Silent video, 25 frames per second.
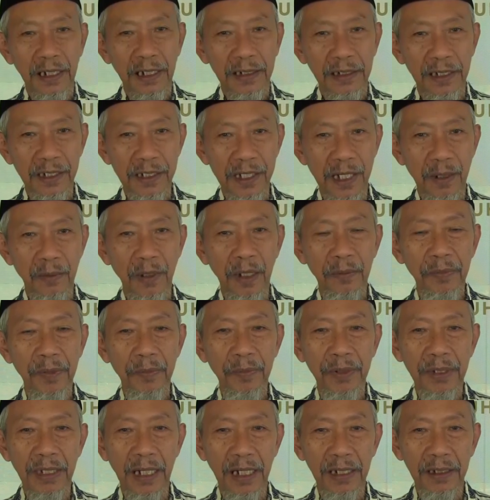atas nama
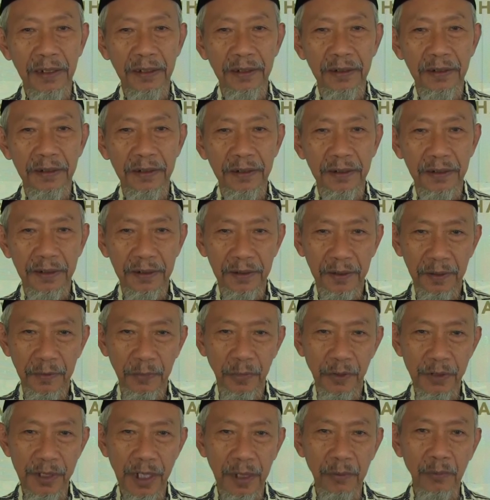pimpinan eh,
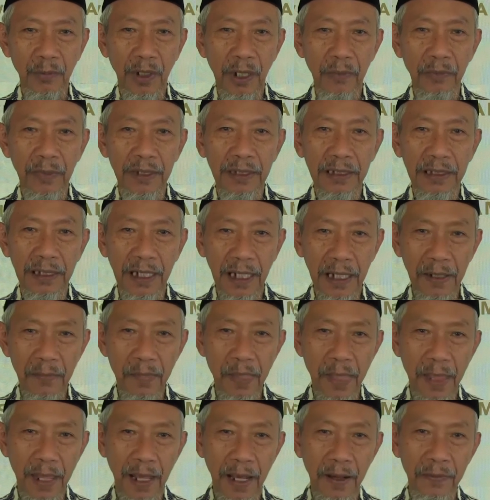pusat Muhammadiyah
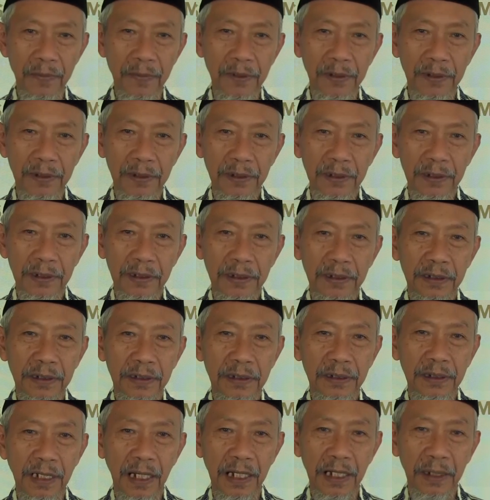ya
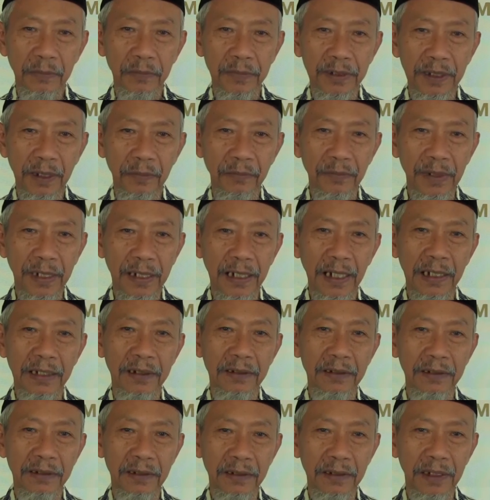saya menyampaikan
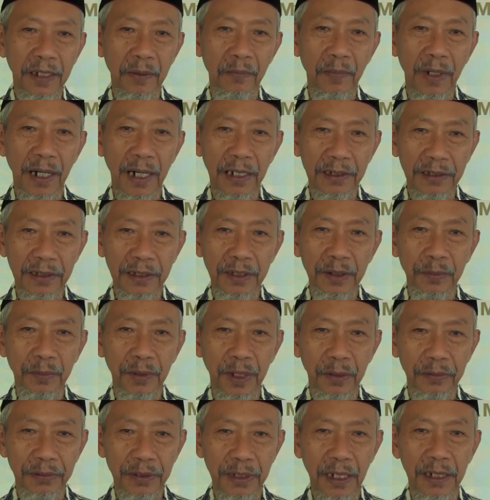terima kasih
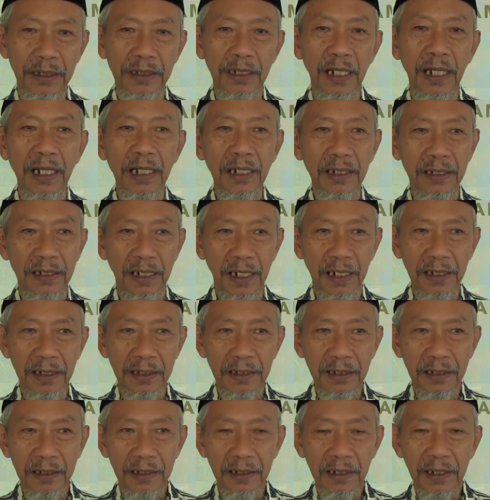sebesar-besarnya ya
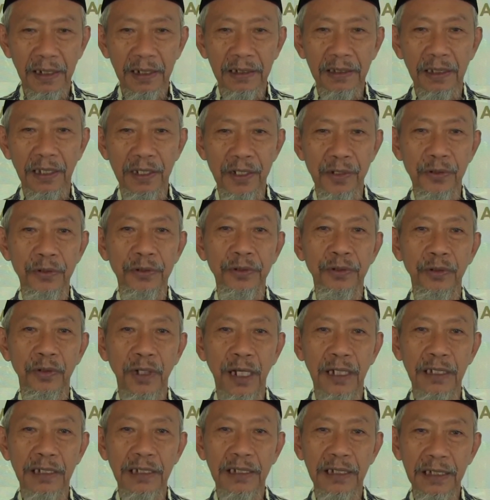atas
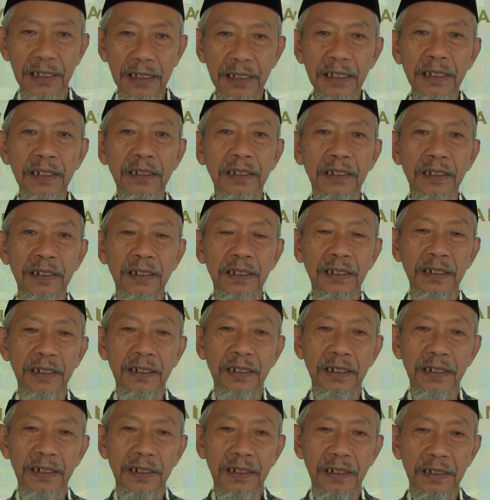kunjungan ini
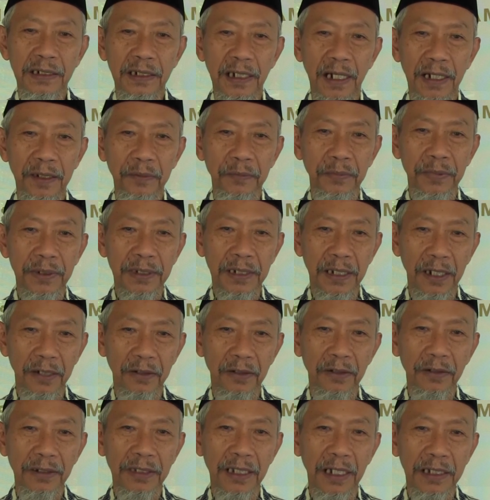dan
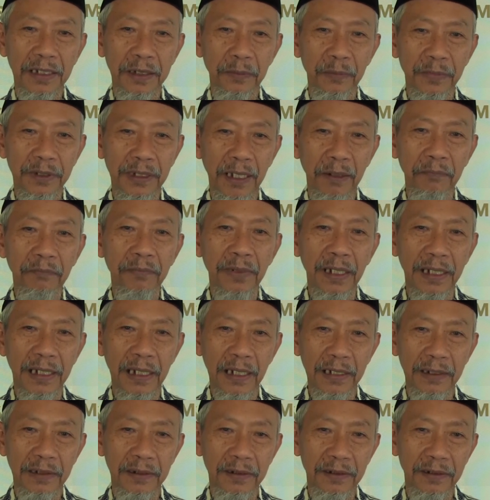beliau tadi
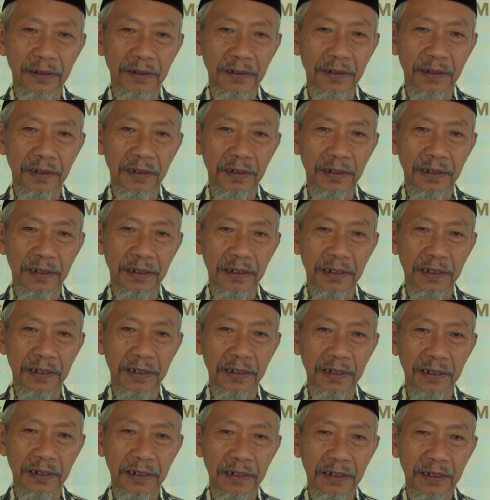menyampaikan
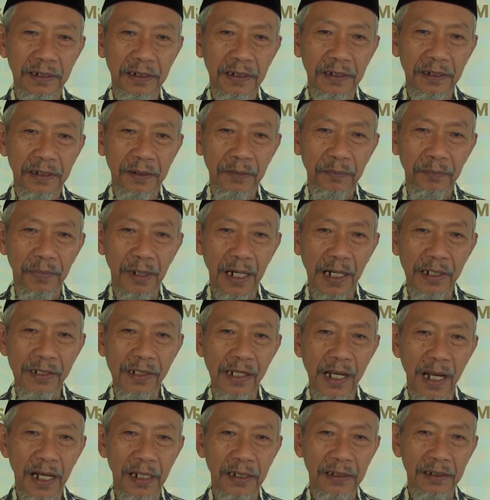eh,
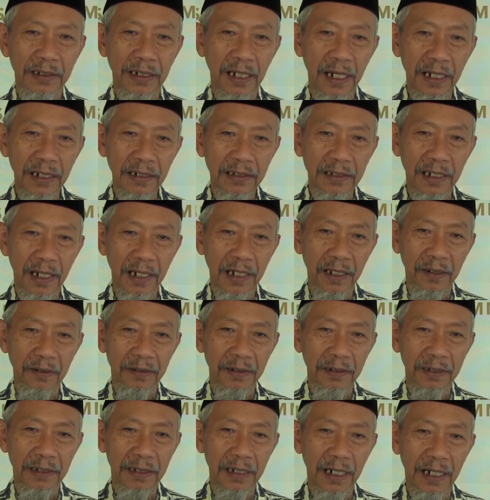perasaannya
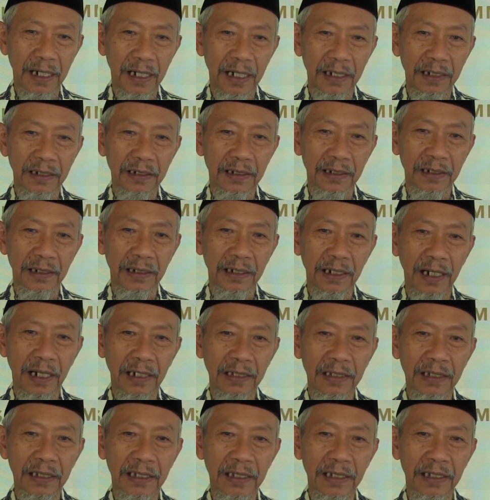dalam dengan
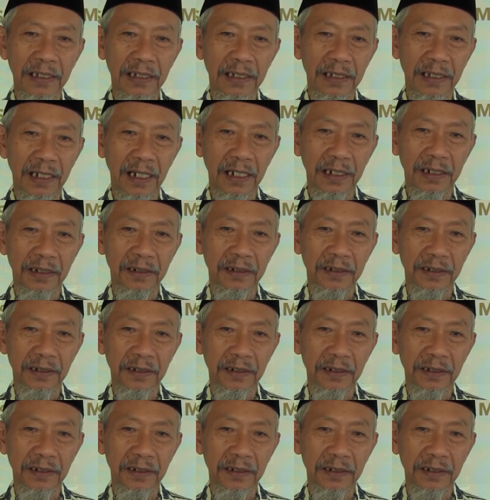hati yang